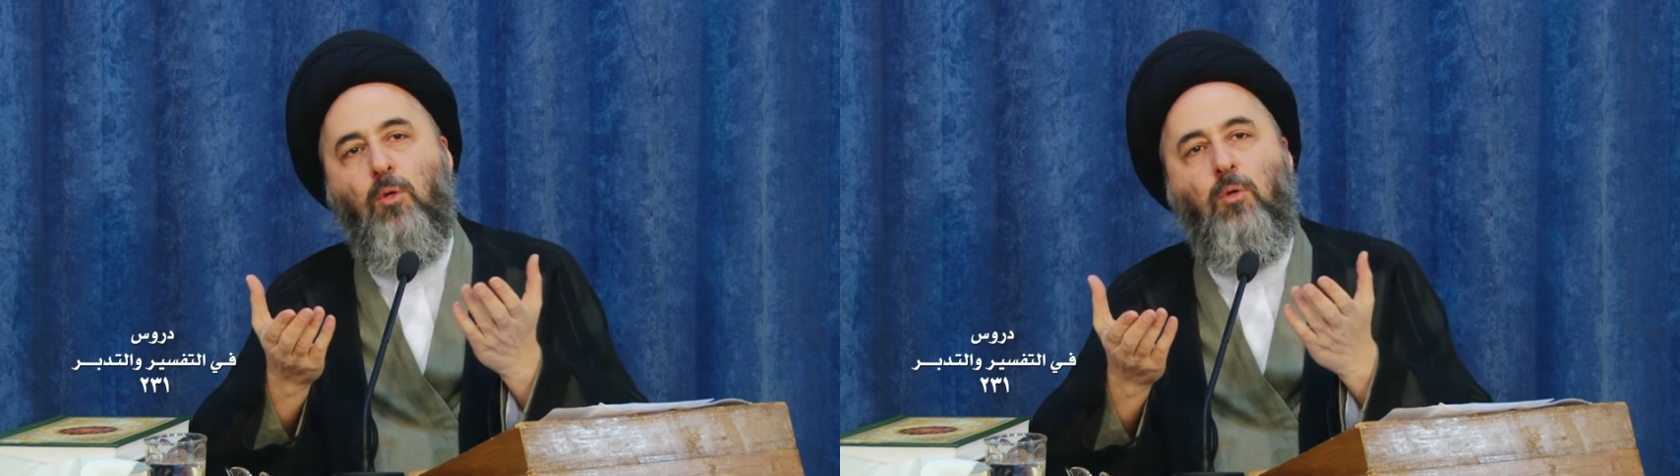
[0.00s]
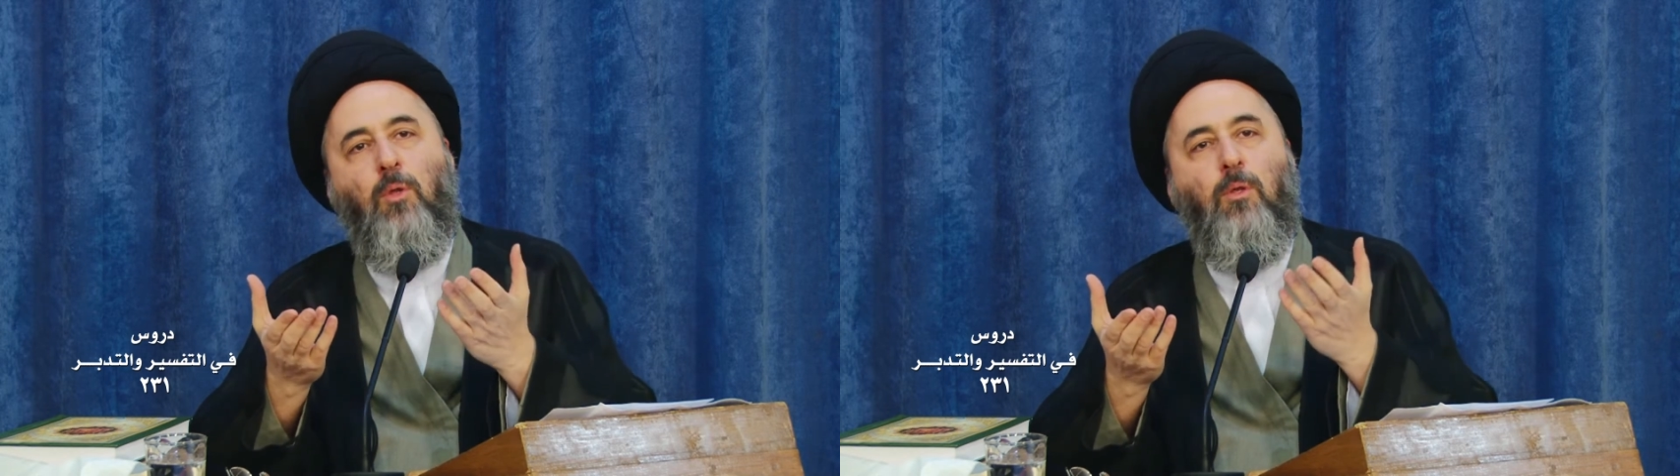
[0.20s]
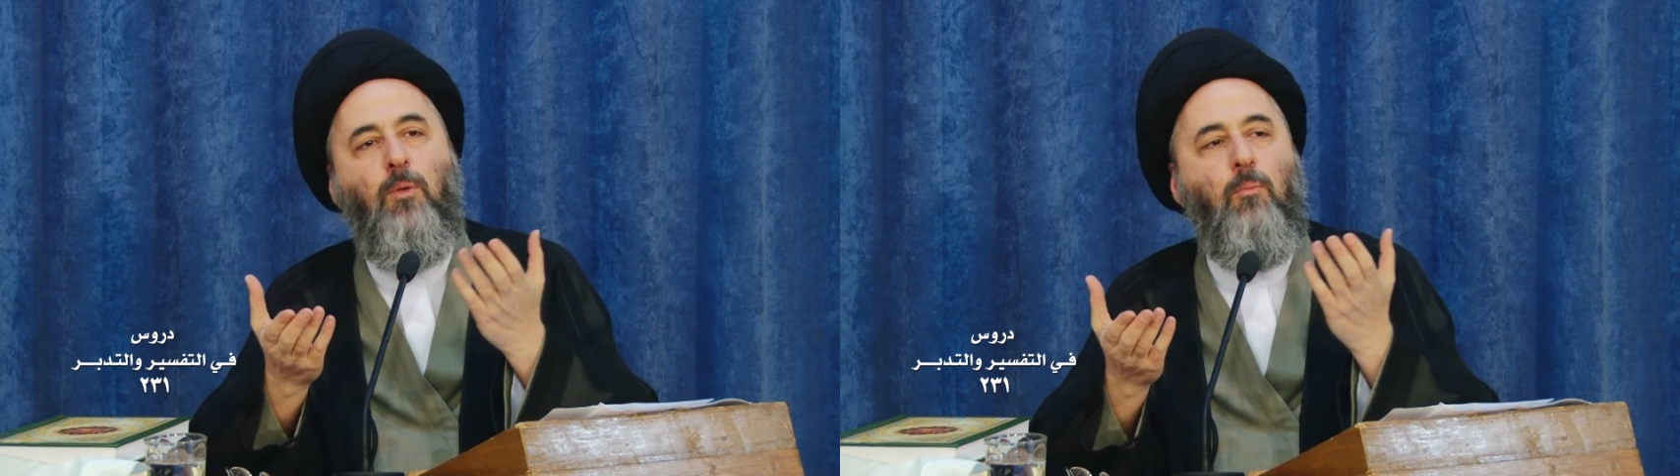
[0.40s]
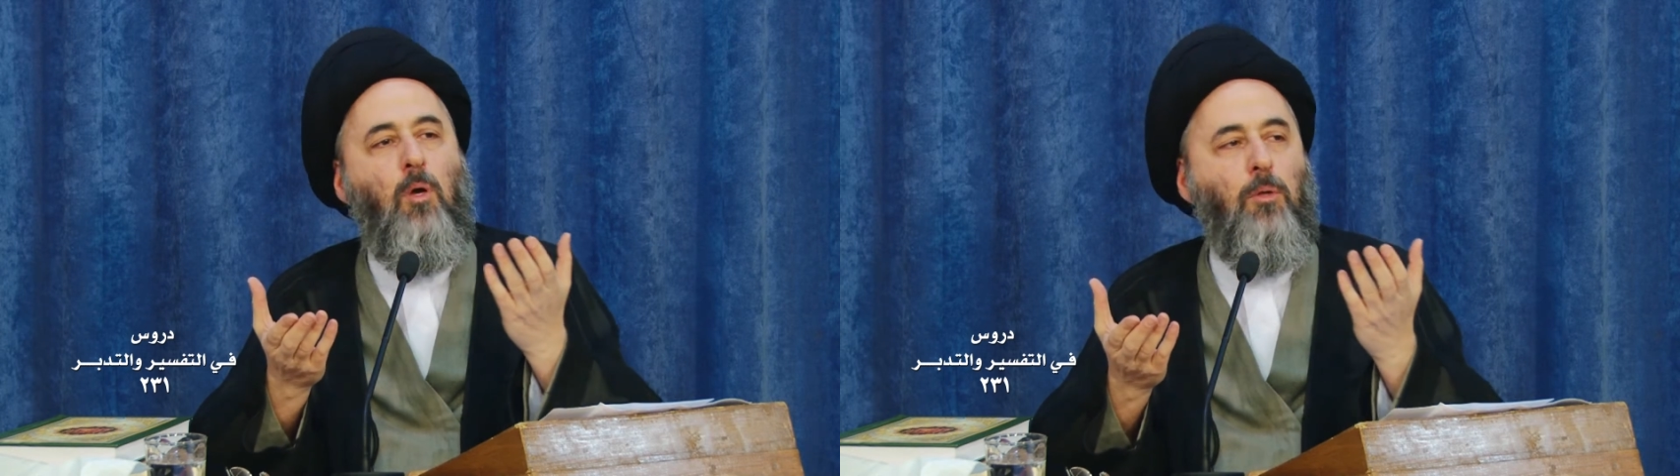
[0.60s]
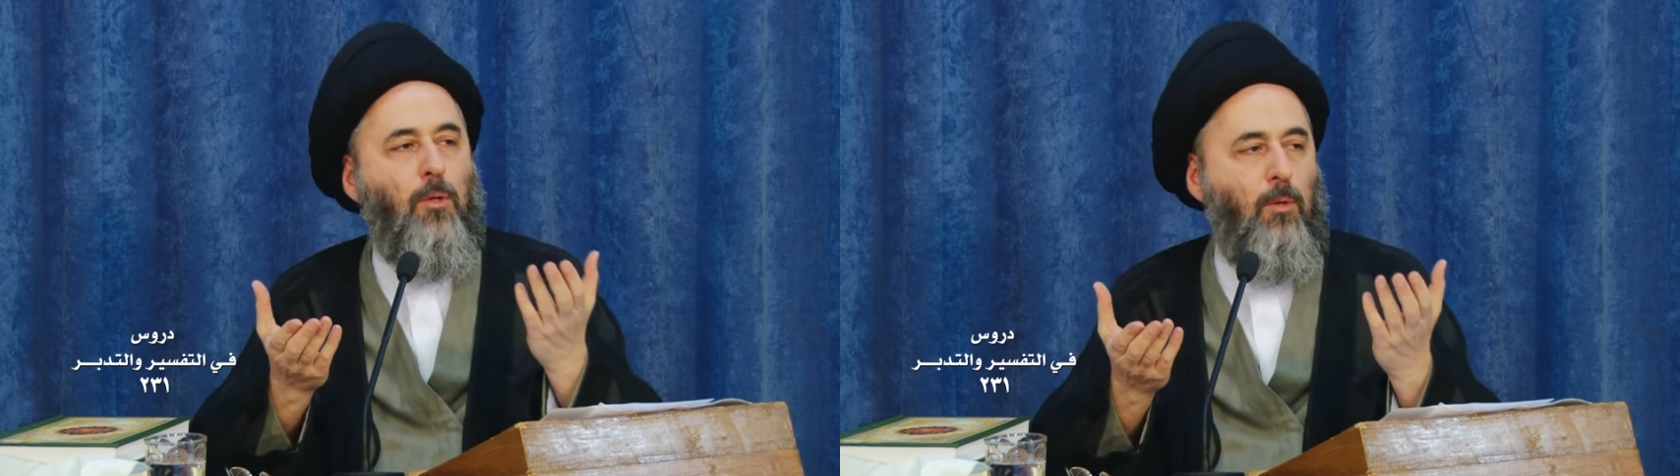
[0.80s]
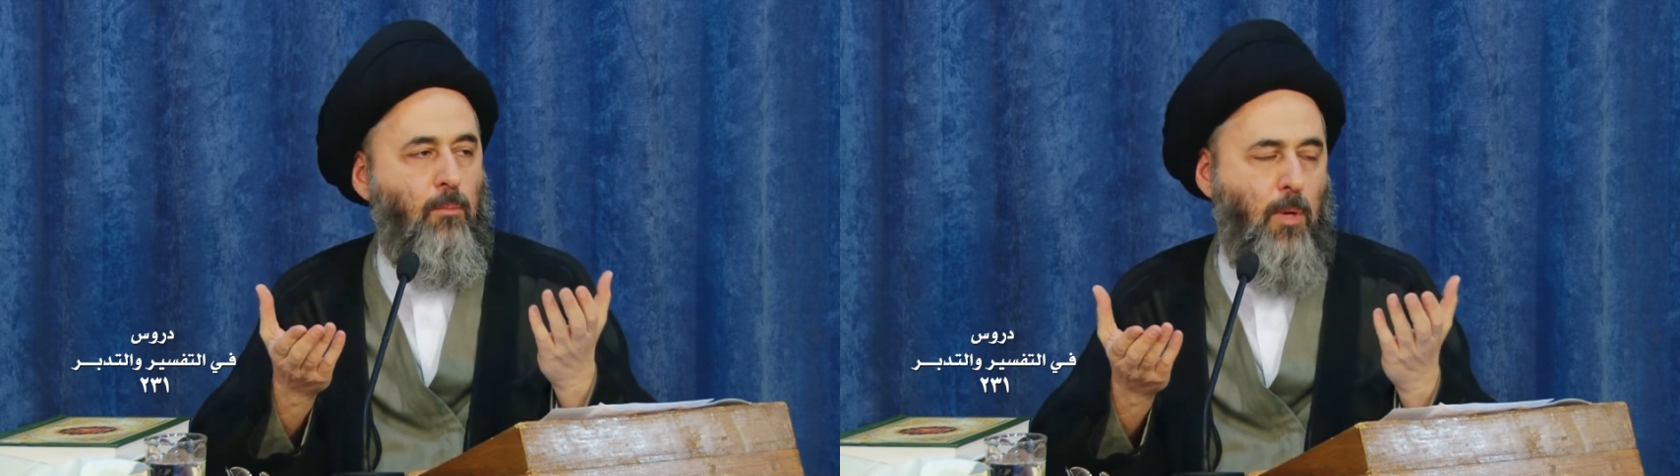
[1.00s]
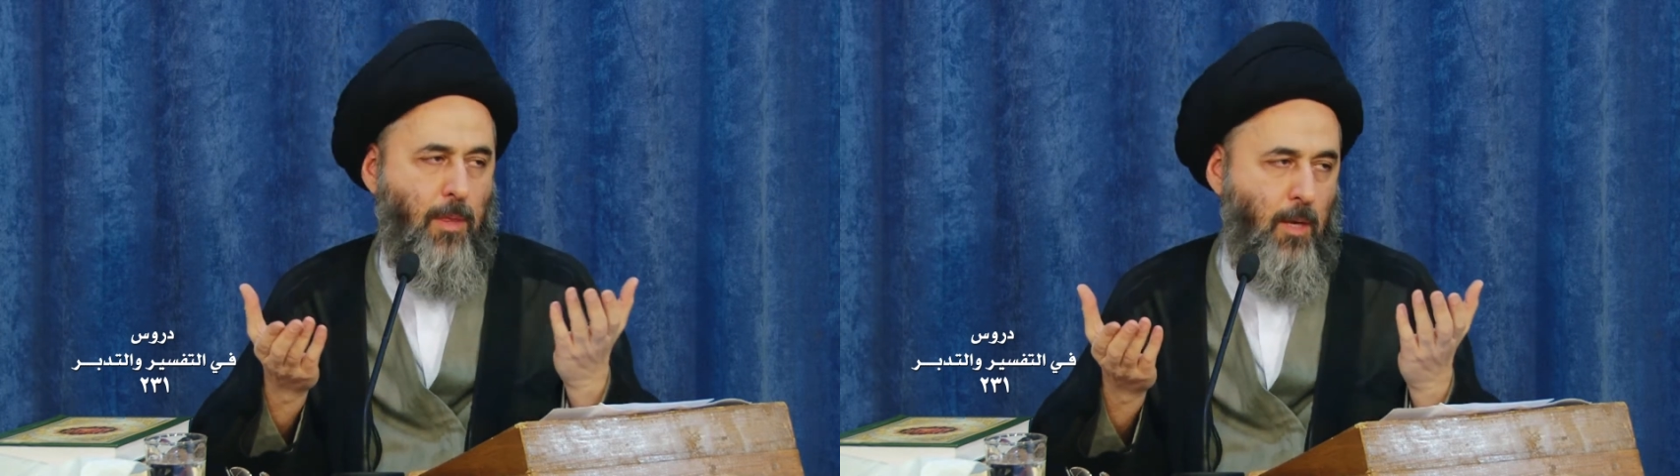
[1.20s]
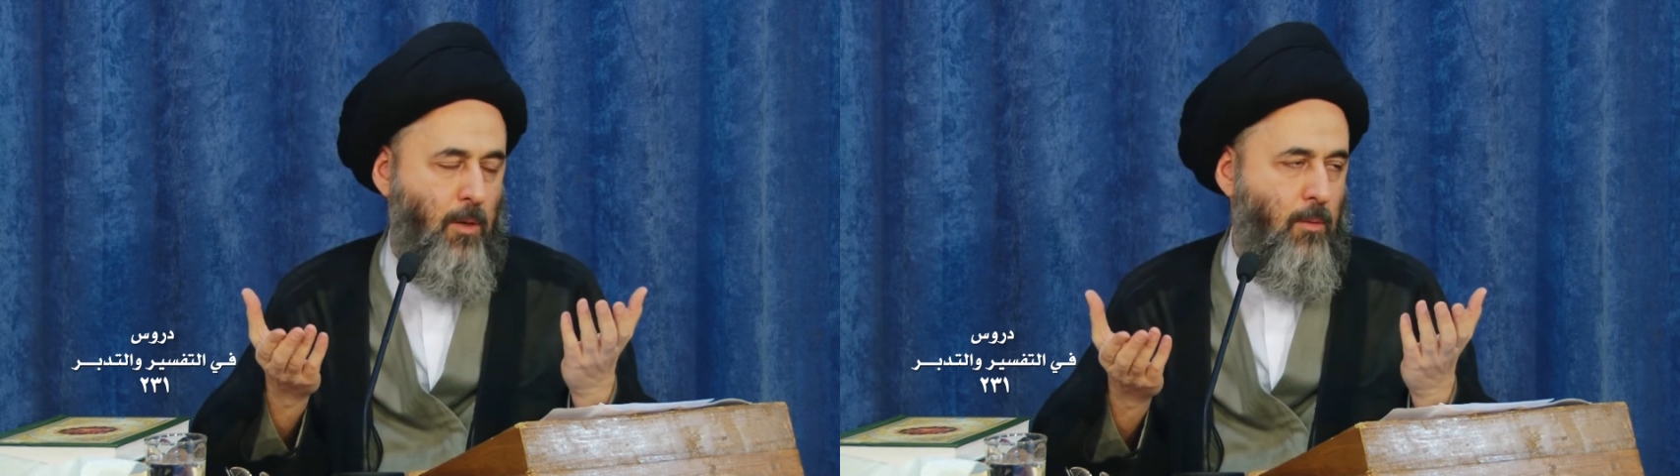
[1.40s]
التثليث باطل
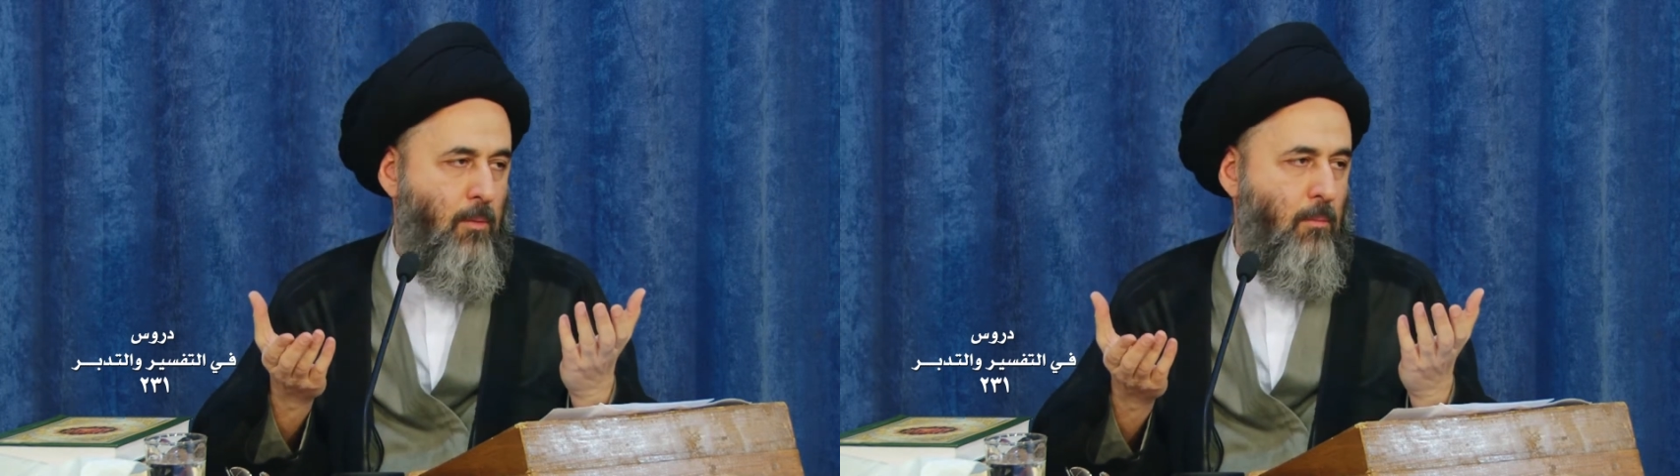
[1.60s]
مثلا